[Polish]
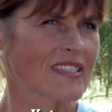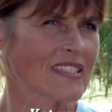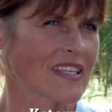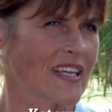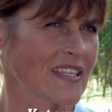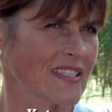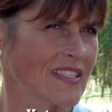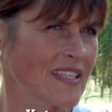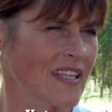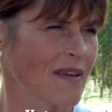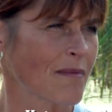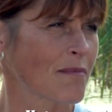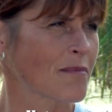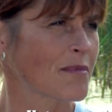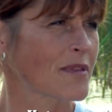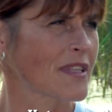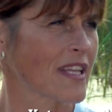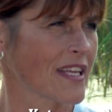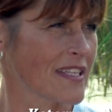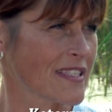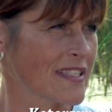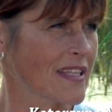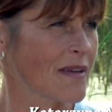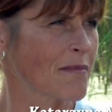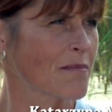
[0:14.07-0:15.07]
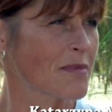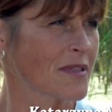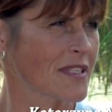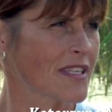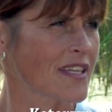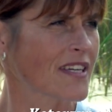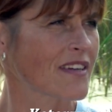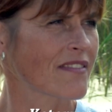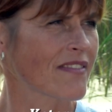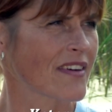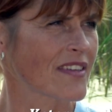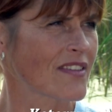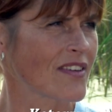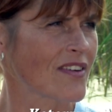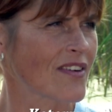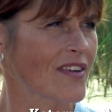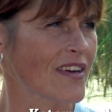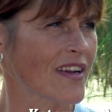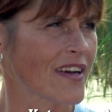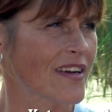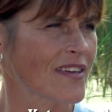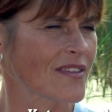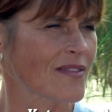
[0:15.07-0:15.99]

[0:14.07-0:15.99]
zastęp, następcy Ekwadora,